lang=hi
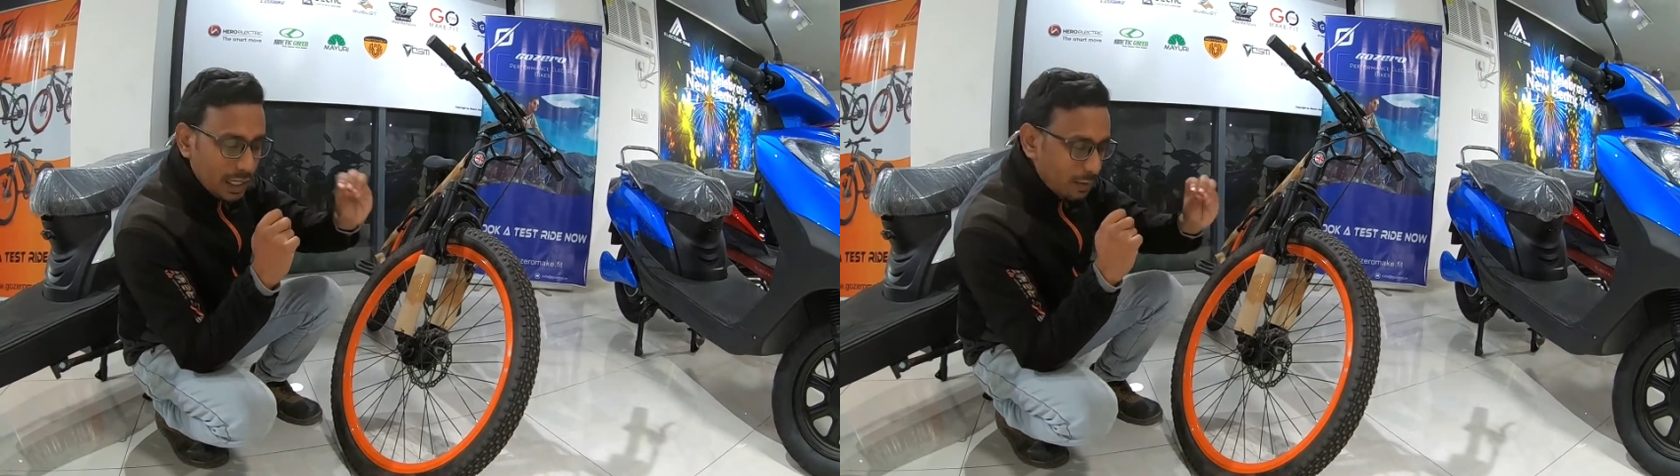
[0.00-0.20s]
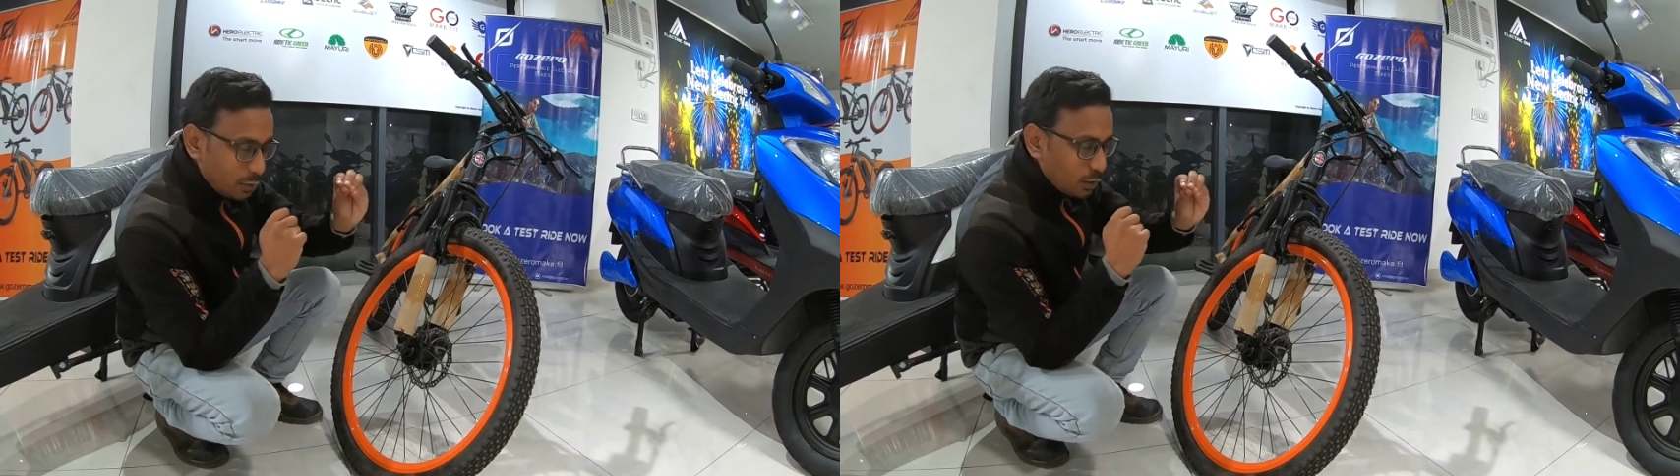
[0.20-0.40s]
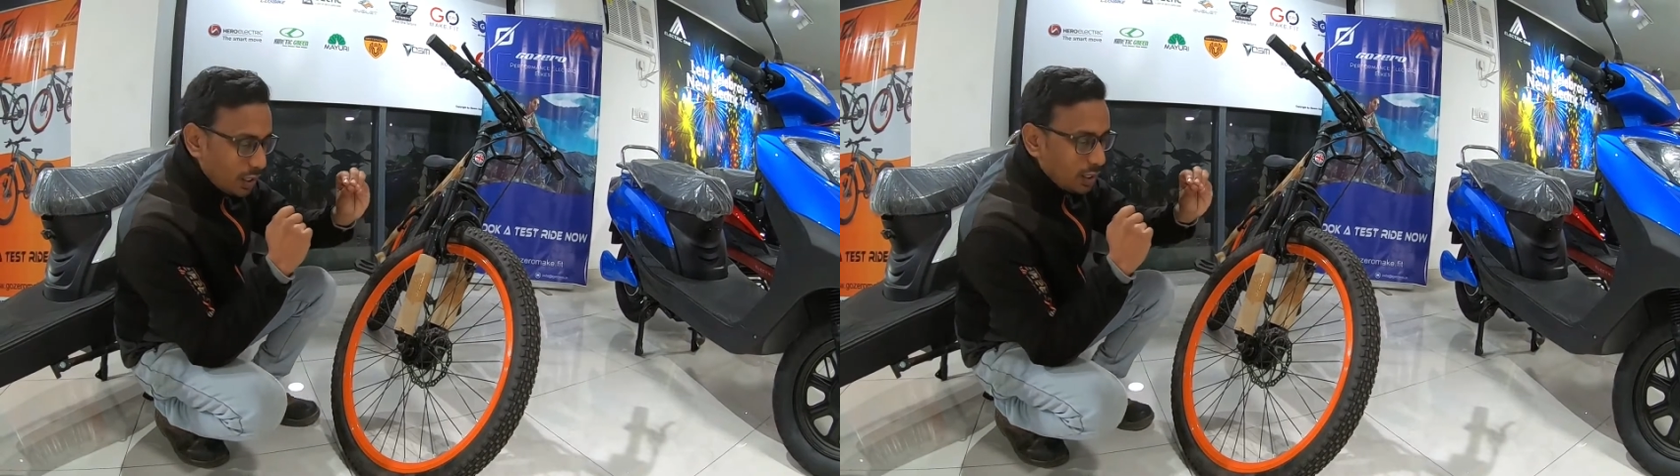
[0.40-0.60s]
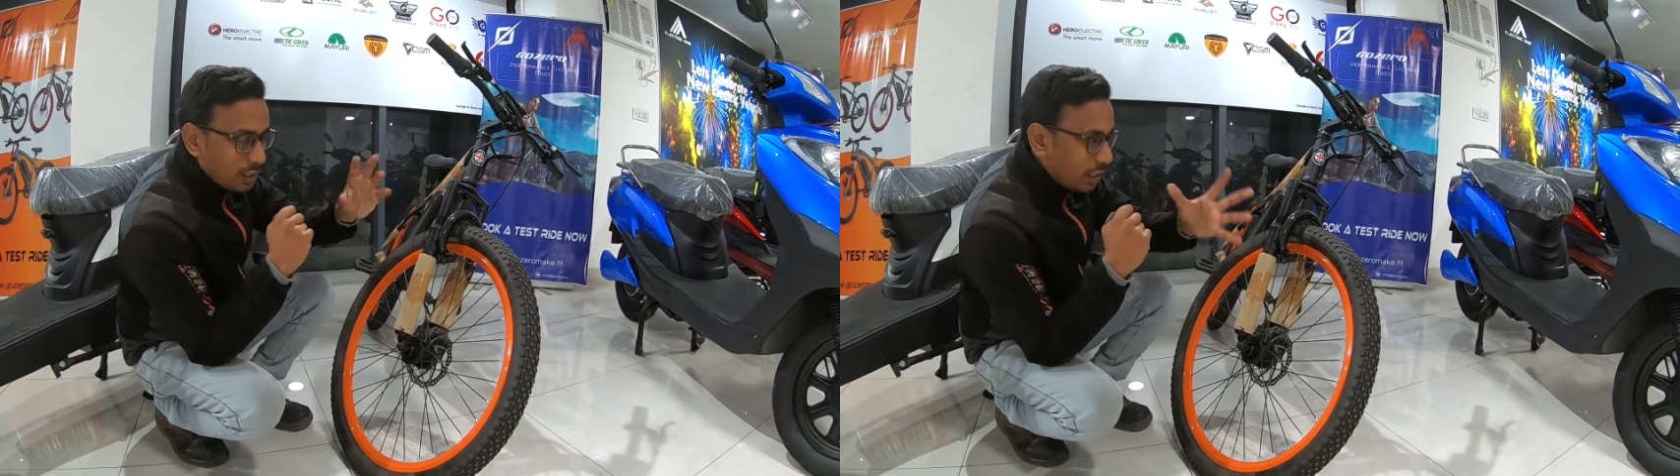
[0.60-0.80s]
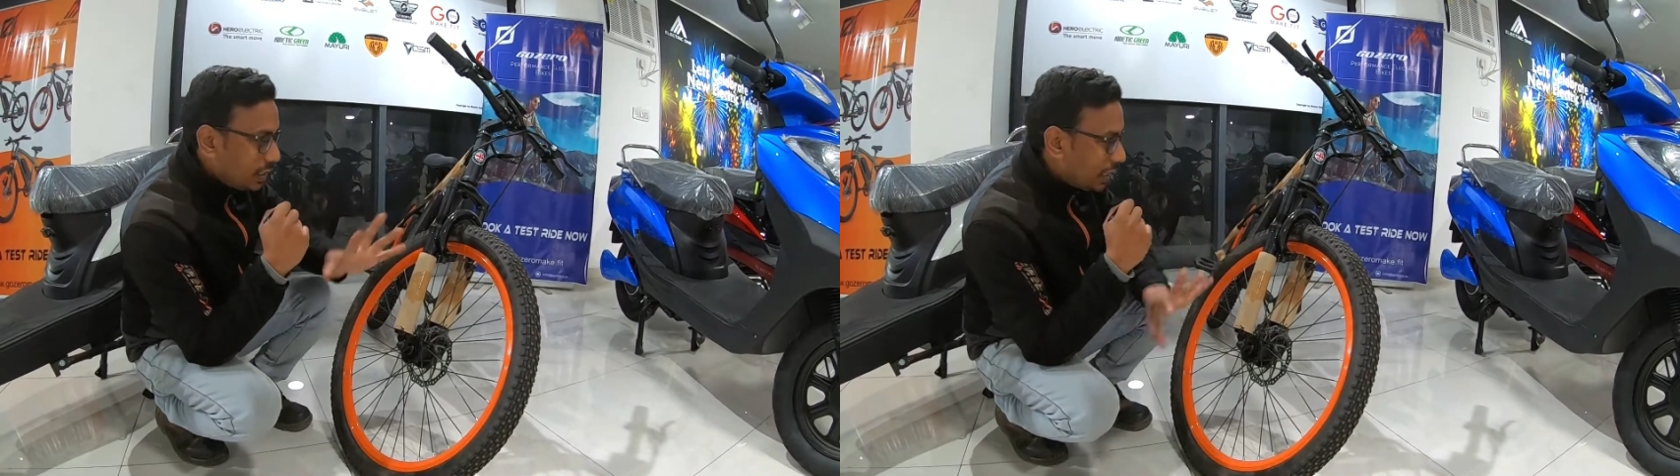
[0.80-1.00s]
दाम जो है
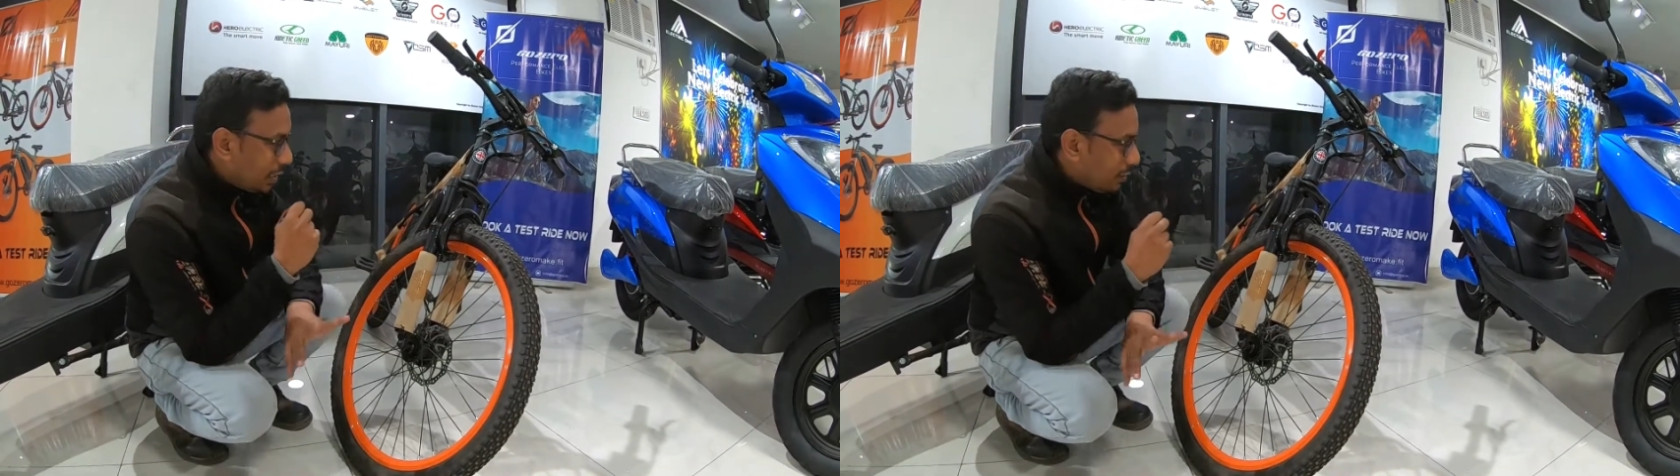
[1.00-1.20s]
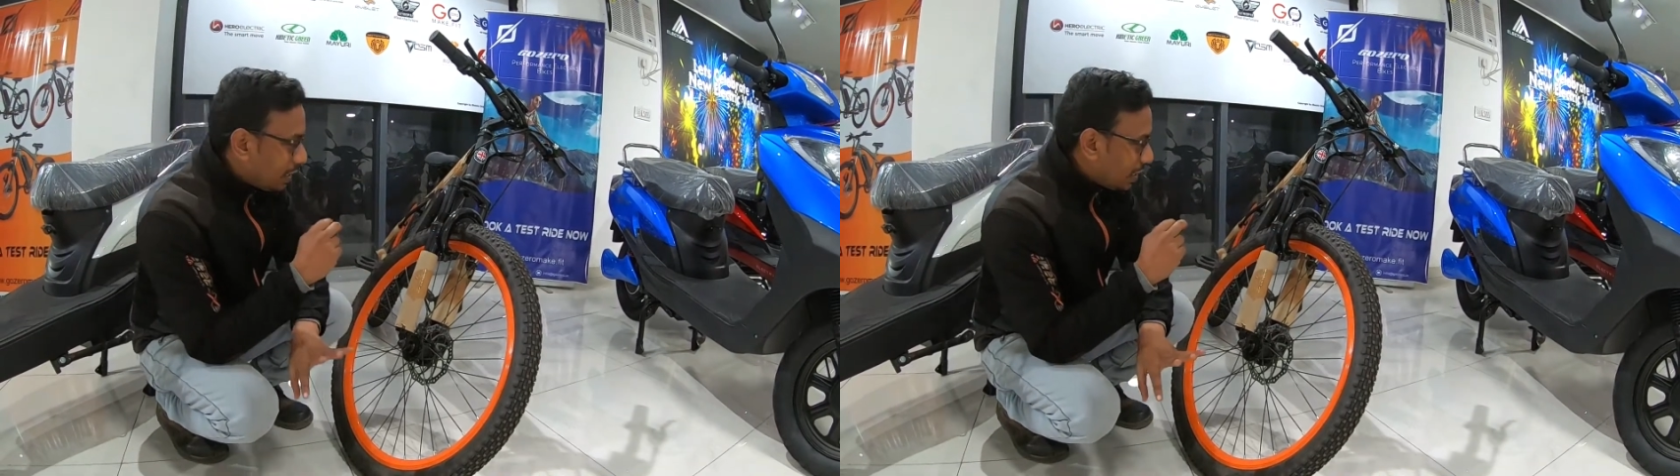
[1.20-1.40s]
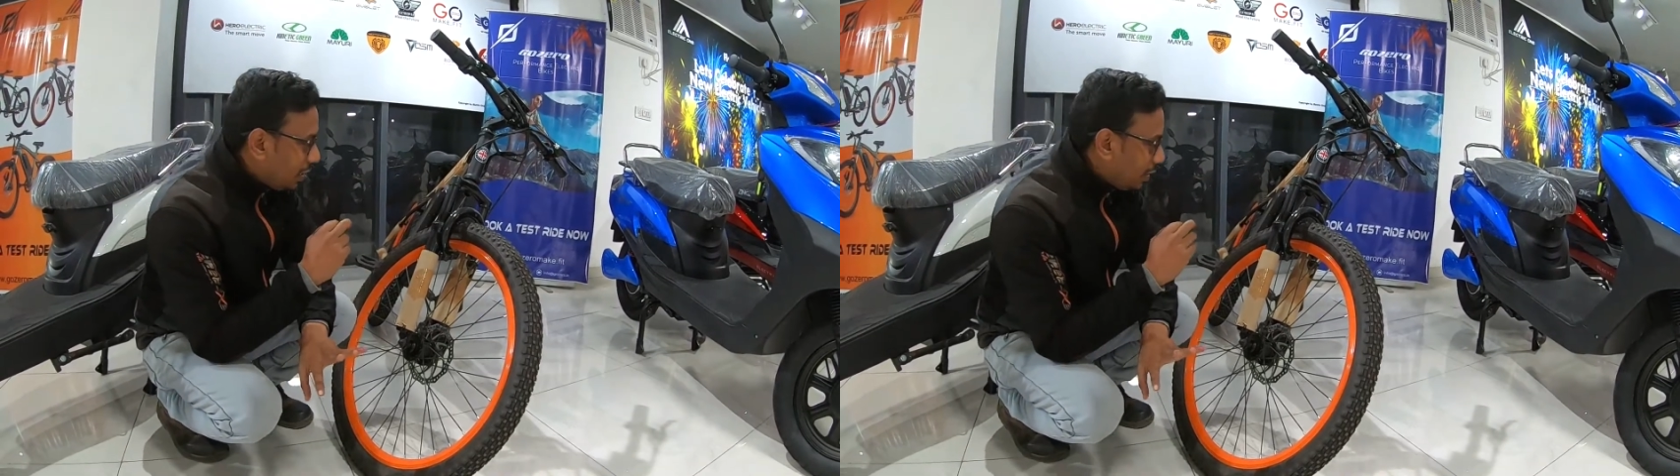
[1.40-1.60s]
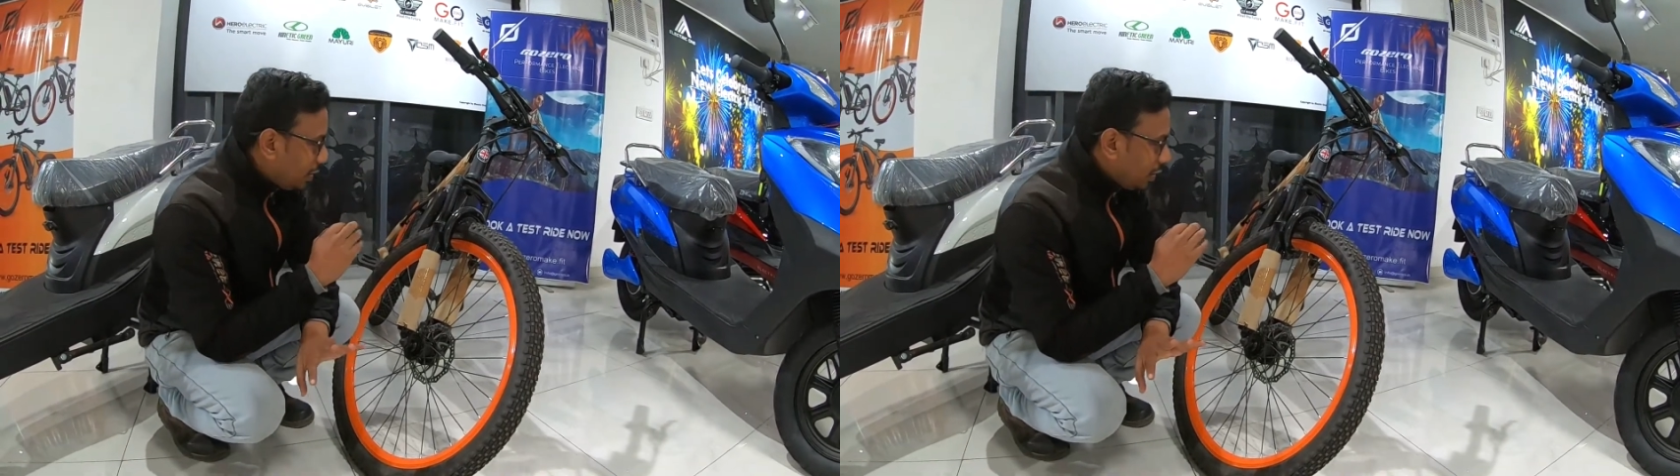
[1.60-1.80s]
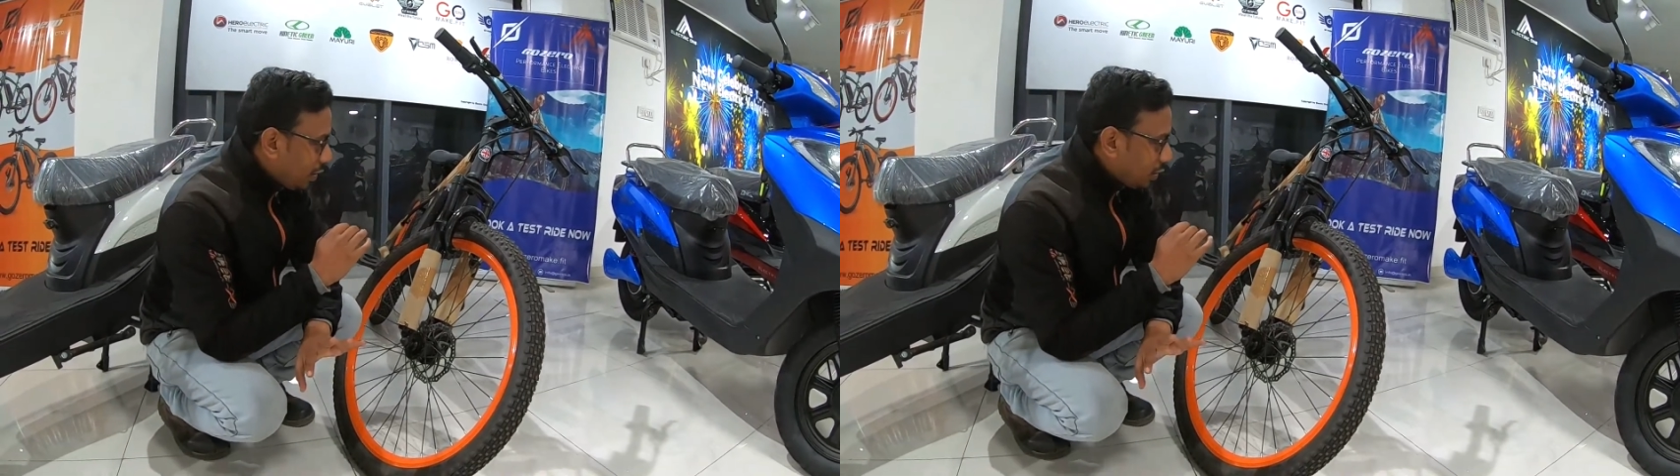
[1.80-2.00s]
इतना ज़्यादा बढ़ रहा है